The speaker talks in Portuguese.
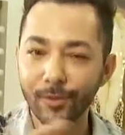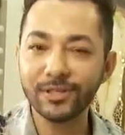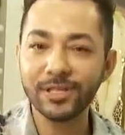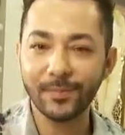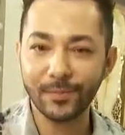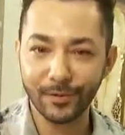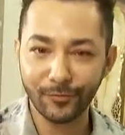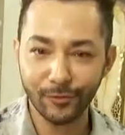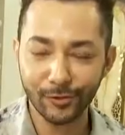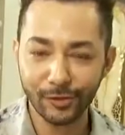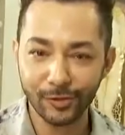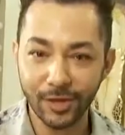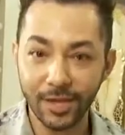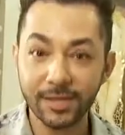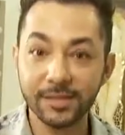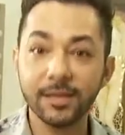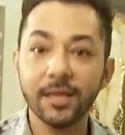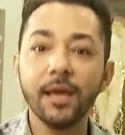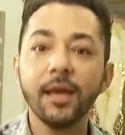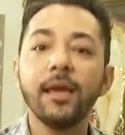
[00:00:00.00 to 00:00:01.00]
Vou mostrar para
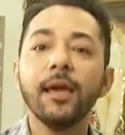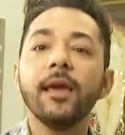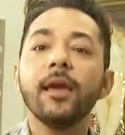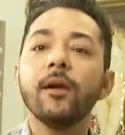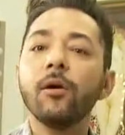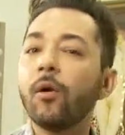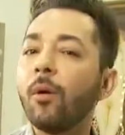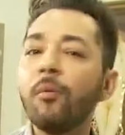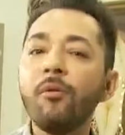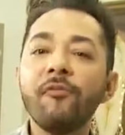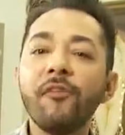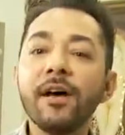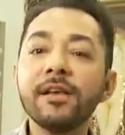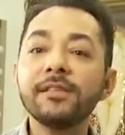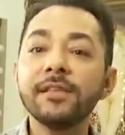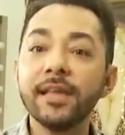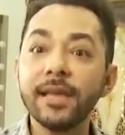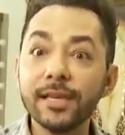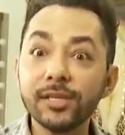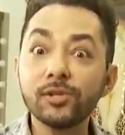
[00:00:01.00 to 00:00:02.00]
vocês
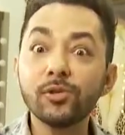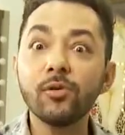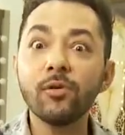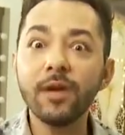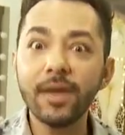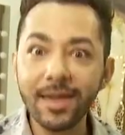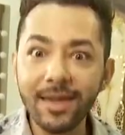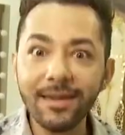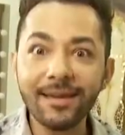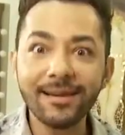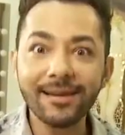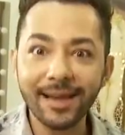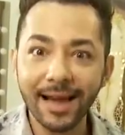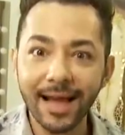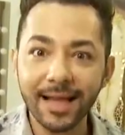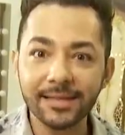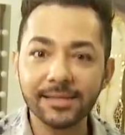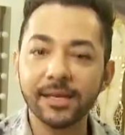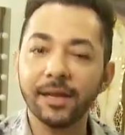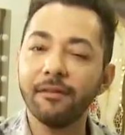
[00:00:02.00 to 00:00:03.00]
como fazer isso
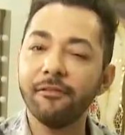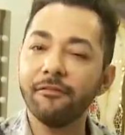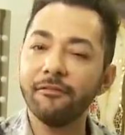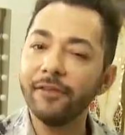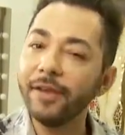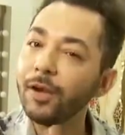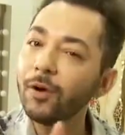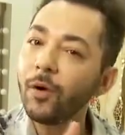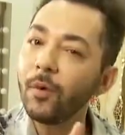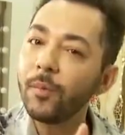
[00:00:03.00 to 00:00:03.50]
em casa.